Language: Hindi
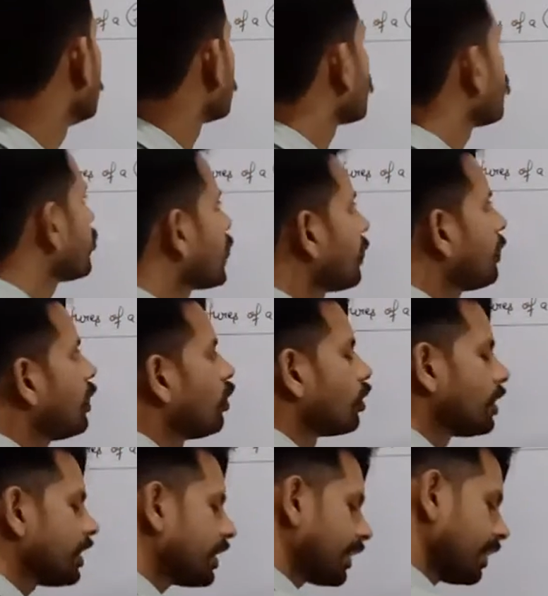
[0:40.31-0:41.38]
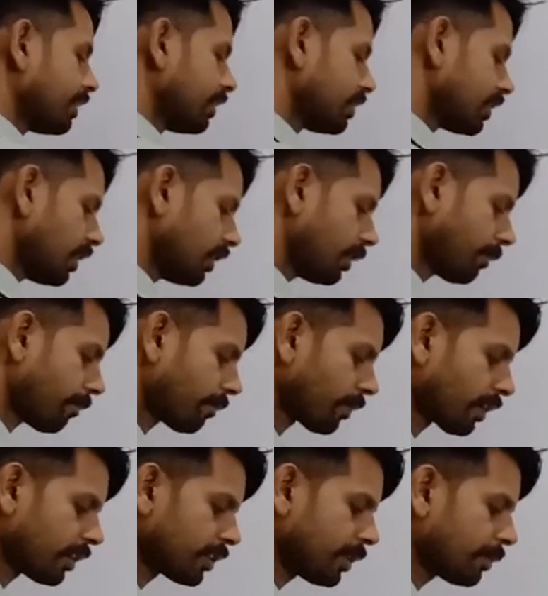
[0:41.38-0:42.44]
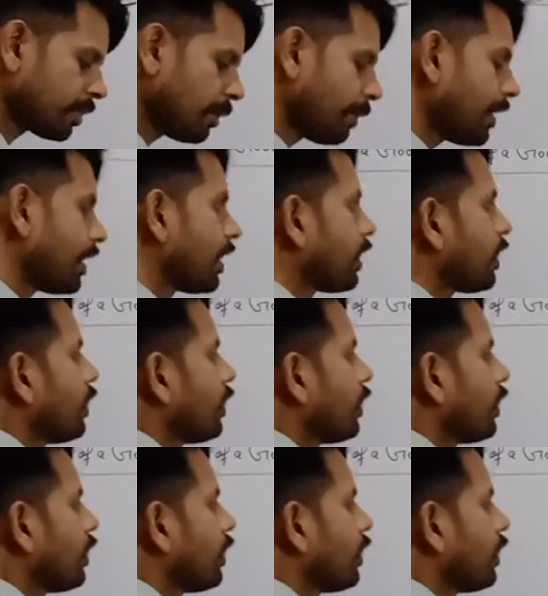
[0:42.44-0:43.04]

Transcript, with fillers: तो वो टेबल होनी कैसी चाहिए सबसे पहले